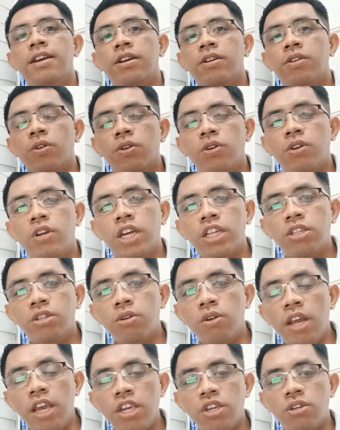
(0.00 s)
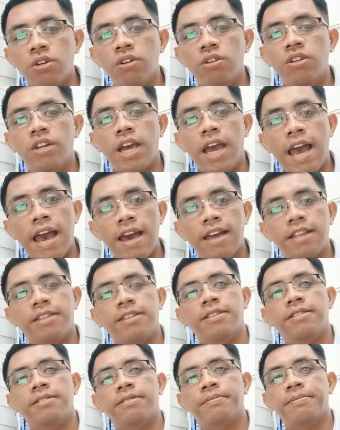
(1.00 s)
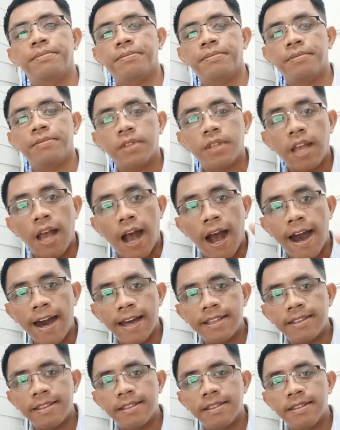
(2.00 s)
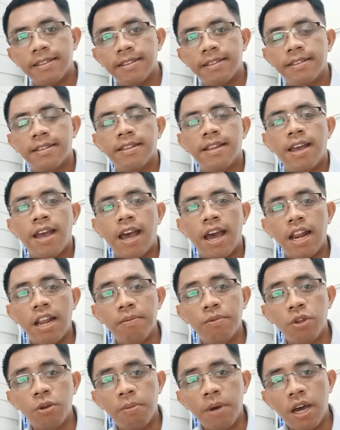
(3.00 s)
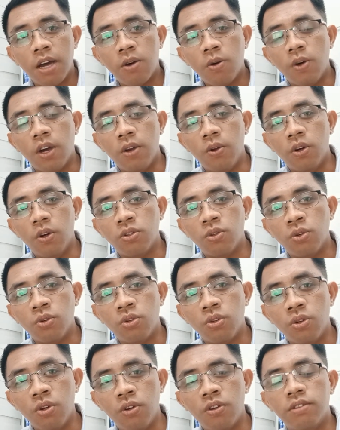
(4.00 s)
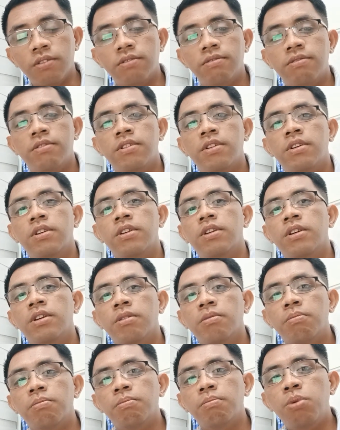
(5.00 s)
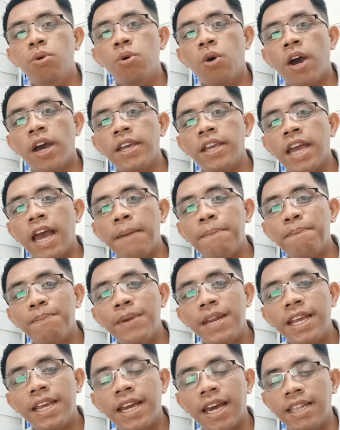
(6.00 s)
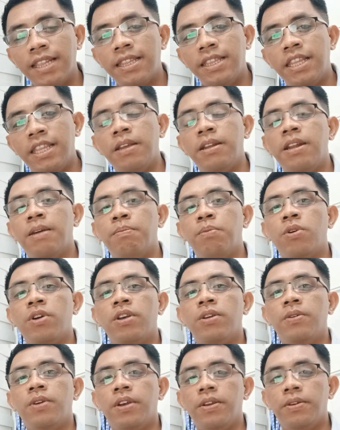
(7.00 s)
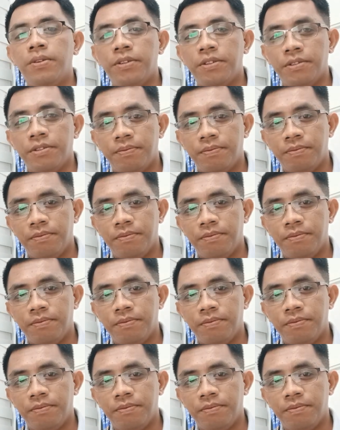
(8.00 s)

congratulations at at alam nyo ba kung ano ang susunod? Buhay aplikante na po kayo ngayon.